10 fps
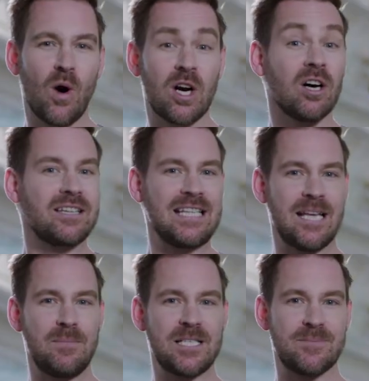ou encore
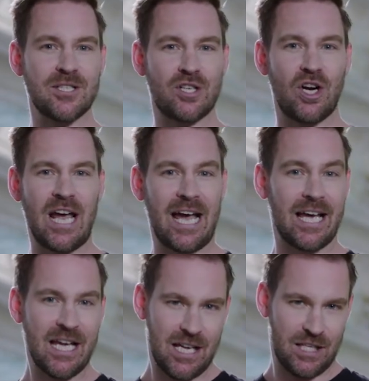d'établissements scolaires
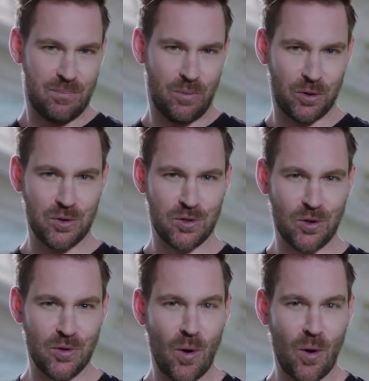qui portent son